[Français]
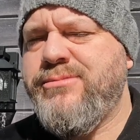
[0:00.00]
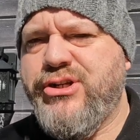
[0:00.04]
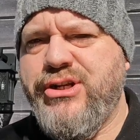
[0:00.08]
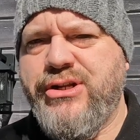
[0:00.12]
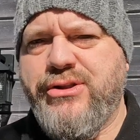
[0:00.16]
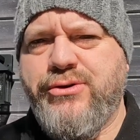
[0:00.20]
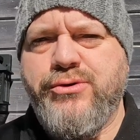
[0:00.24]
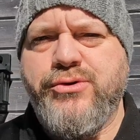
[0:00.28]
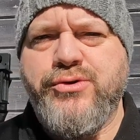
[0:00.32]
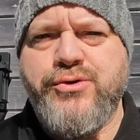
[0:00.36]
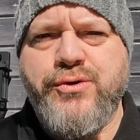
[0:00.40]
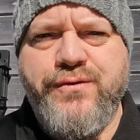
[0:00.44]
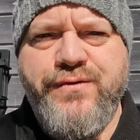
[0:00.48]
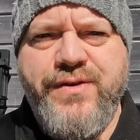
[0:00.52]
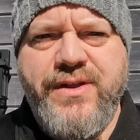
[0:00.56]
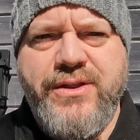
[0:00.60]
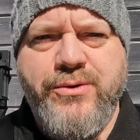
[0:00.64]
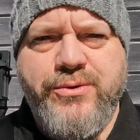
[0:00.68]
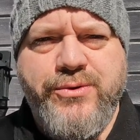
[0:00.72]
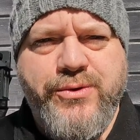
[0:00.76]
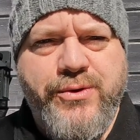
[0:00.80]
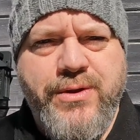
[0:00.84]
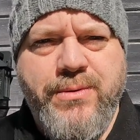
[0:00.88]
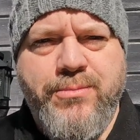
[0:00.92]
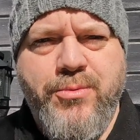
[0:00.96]
j'ai toujours fait
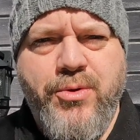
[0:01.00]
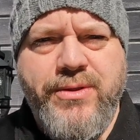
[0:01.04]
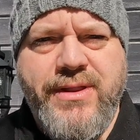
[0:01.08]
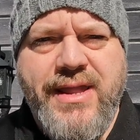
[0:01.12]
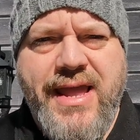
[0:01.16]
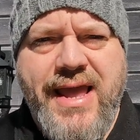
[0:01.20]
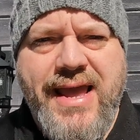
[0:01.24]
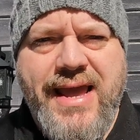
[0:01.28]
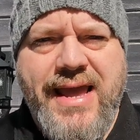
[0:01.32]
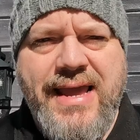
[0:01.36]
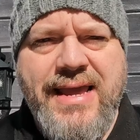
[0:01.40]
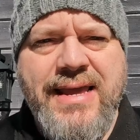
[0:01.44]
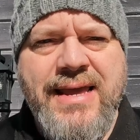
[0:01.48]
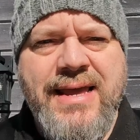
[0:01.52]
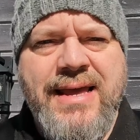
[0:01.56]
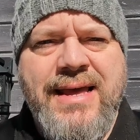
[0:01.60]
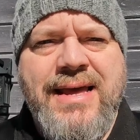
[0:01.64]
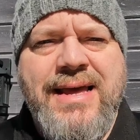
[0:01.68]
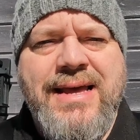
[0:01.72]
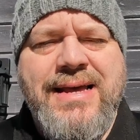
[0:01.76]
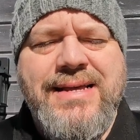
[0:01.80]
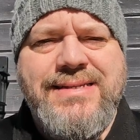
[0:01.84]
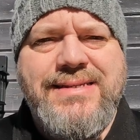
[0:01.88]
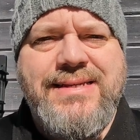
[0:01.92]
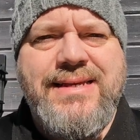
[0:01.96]
autour de mon terrain,
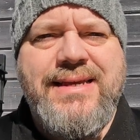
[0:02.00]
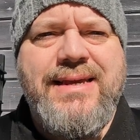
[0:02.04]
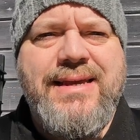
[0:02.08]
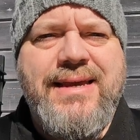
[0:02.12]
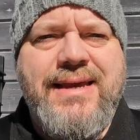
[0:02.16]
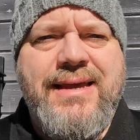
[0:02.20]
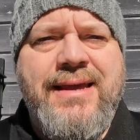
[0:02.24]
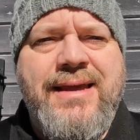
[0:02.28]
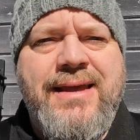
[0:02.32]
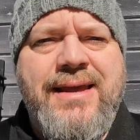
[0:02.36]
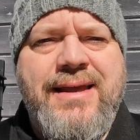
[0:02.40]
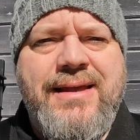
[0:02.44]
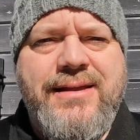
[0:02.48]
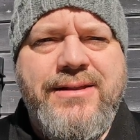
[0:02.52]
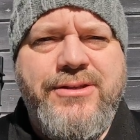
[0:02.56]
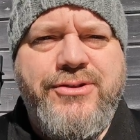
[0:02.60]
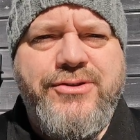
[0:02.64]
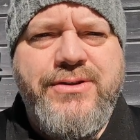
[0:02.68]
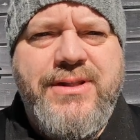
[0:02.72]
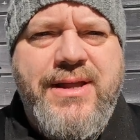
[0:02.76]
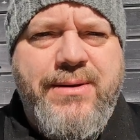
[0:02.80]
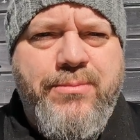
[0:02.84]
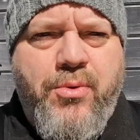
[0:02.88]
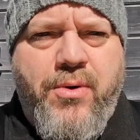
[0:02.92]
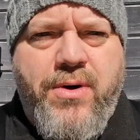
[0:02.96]
c'est
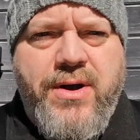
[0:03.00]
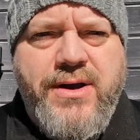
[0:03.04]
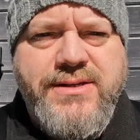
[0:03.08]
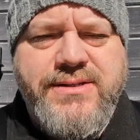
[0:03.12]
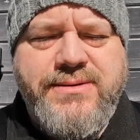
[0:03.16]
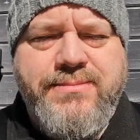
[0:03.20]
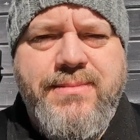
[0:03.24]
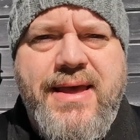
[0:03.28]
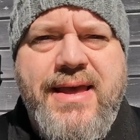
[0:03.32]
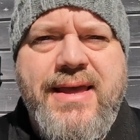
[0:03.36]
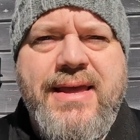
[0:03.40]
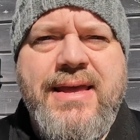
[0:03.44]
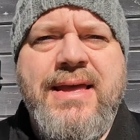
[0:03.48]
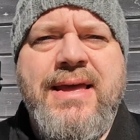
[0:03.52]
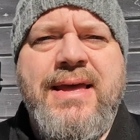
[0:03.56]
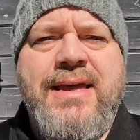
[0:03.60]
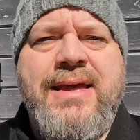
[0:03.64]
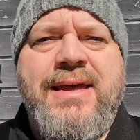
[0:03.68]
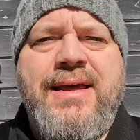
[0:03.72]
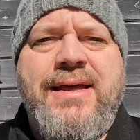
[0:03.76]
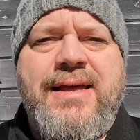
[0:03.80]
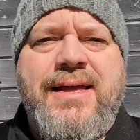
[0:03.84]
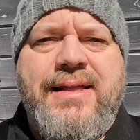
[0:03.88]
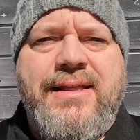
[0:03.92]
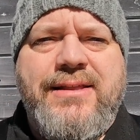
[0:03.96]
du déboisement,
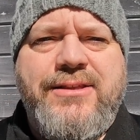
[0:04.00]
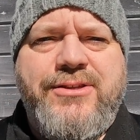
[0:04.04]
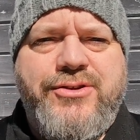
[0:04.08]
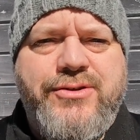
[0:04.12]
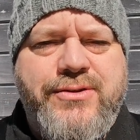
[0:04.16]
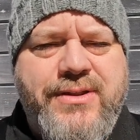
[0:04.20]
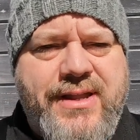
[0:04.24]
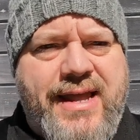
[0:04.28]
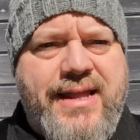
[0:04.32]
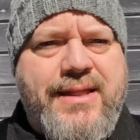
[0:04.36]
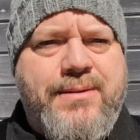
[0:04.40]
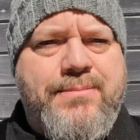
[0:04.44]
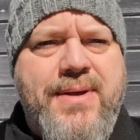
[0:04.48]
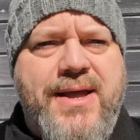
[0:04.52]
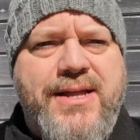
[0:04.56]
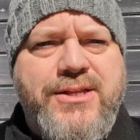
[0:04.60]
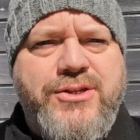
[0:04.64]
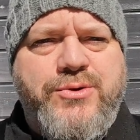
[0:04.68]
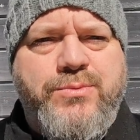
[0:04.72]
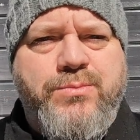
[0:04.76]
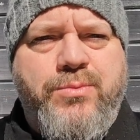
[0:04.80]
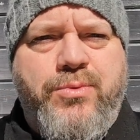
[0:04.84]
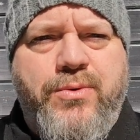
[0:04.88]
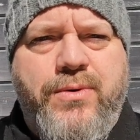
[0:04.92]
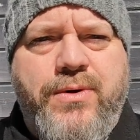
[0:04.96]
du traitement
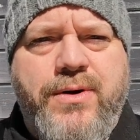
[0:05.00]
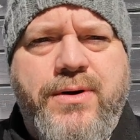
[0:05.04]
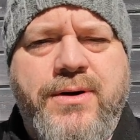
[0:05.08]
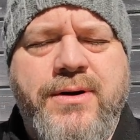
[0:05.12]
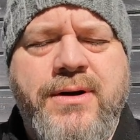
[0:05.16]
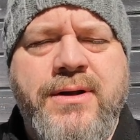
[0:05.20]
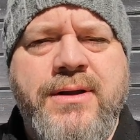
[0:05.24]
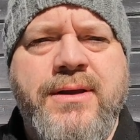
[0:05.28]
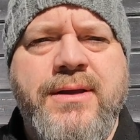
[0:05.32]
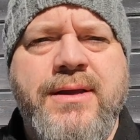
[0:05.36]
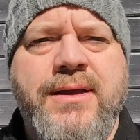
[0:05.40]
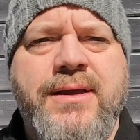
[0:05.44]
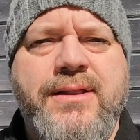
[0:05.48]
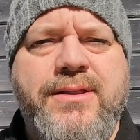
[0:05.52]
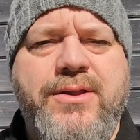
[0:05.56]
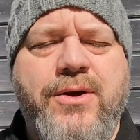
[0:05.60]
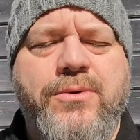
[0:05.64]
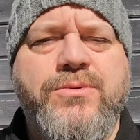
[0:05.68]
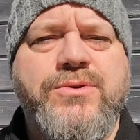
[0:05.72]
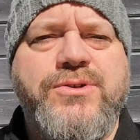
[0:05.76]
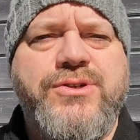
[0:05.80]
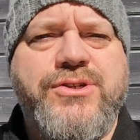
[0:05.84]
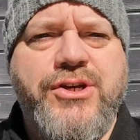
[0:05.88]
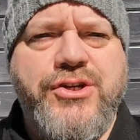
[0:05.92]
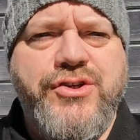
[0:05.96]
du bois.
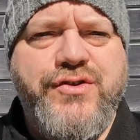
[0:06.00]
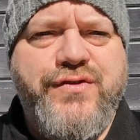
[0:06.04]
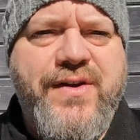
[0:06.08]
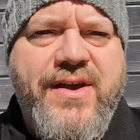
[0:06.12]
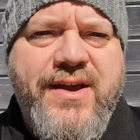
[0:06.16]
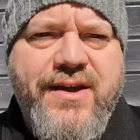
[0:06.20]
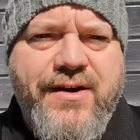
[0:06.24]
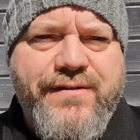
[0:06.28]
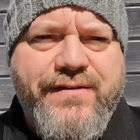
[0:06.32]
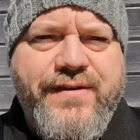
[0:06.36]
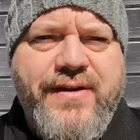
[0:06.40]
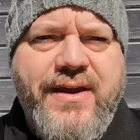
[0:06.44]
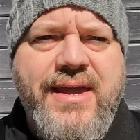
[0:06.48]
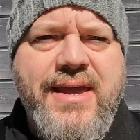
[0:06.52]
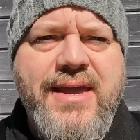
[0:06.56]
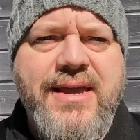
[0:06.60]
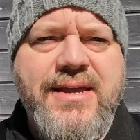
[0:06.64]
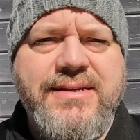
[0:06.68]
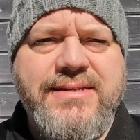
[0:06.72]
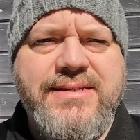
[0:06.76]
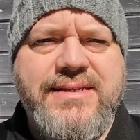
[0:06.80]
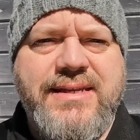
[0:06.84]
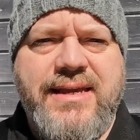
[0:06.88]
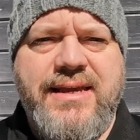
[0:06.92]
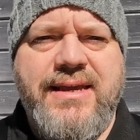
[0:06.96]
Donc, ce que je vais
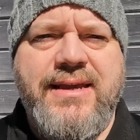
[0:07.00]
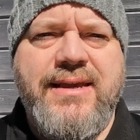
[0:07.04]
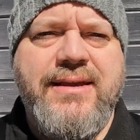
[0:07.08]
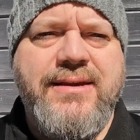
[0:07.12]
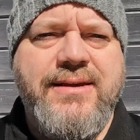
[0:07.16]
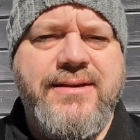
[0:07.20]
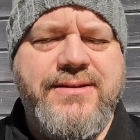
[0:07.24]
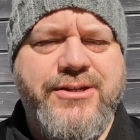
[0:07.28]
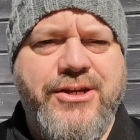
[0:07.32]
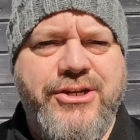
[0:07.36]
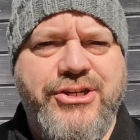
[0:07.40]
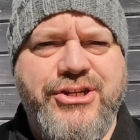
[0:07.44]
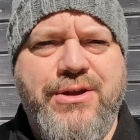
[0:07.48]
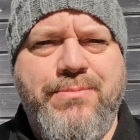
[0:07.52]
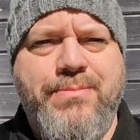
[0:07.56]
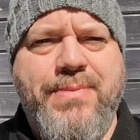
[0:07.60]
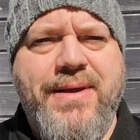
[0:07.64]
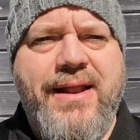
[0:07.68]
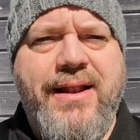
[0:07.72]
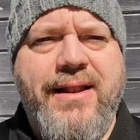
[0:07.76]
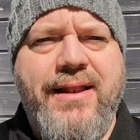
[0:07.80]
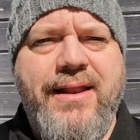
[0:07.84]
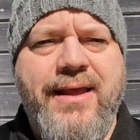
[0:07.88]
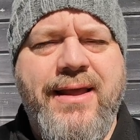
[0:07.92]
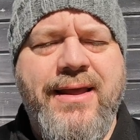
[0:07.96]
offrir, c'est ce que
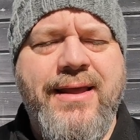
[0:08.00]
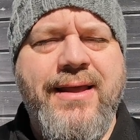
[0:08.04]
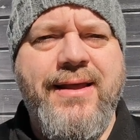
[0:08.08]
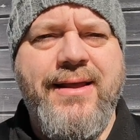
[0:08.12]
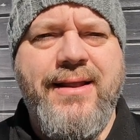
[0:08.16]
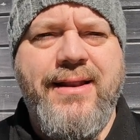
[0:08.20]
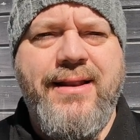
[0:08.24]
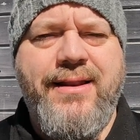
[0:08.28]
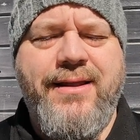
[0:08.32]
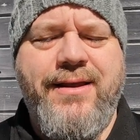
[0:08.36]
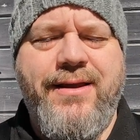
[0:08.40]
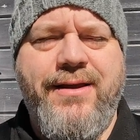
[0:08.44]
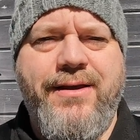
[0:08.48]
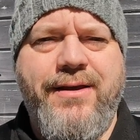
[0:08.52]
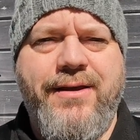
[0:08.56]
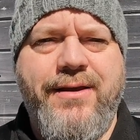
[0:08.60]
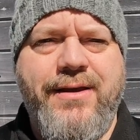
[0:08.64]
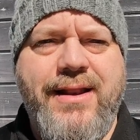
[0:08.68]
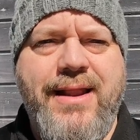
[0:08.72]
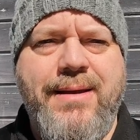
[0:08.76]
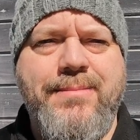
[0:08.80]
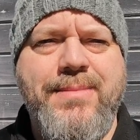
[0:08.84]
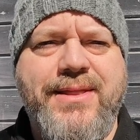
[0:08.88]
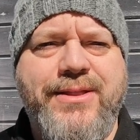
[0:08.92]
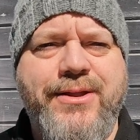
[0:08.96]
j'appelle
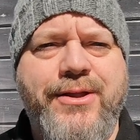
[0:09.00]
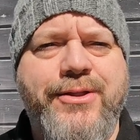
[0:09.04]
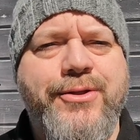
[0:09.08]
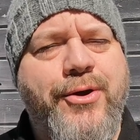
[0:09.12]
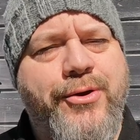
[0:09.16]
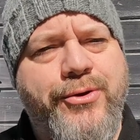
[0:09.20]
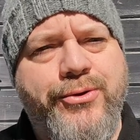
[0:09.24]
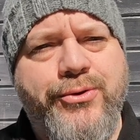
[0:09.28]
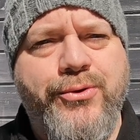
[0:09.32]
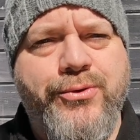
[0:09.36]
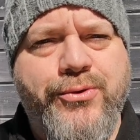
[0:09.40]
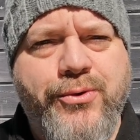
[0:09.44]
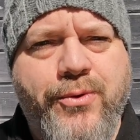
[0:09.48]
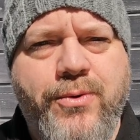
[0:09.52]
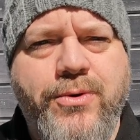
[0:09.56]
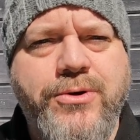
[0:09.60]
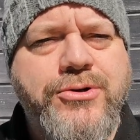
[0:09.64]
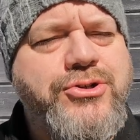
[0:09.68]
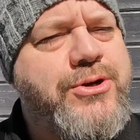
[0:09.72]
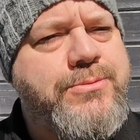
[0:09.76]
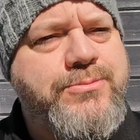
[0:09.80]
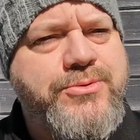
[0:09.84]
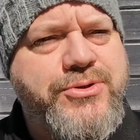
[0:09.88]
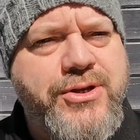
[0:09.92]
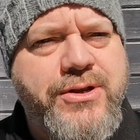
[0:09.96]
la méthode 1, 2,
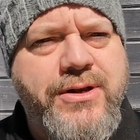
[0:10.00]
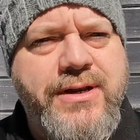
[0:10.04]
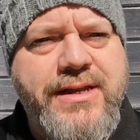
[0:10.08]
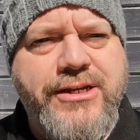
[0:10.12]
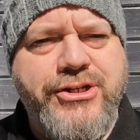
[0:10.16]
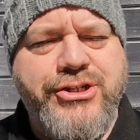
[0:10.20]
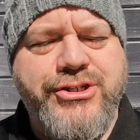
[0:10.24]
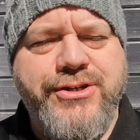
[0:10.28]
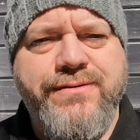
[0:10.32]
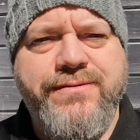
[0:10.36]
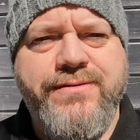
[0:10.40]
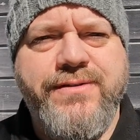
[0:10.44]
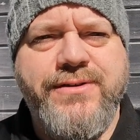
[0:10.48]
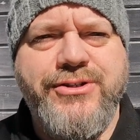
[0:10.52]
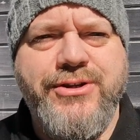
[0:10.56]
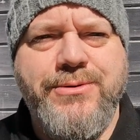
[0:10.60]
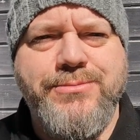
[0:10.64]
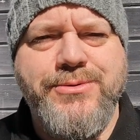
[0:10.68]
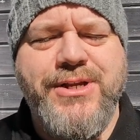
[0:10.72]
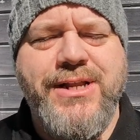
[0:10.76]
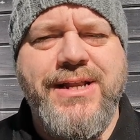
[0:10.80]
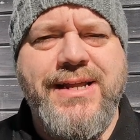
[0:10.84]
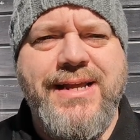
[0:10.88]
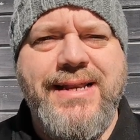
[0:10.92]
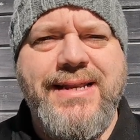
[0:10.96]
3. J'aime ça les chiffres,
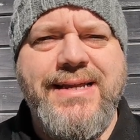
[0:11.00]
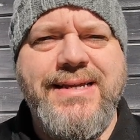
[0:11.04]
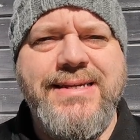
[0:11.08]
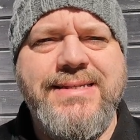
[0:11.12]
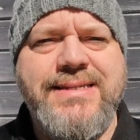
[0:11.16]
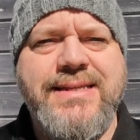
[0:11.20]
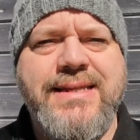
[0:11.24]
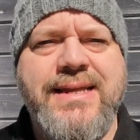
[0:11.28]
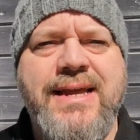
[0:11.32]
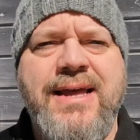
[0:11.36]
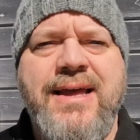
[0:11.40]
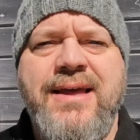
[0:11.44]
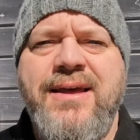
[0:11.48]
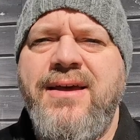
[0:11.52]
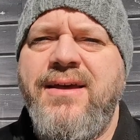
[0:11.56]
j'aime ça les listes.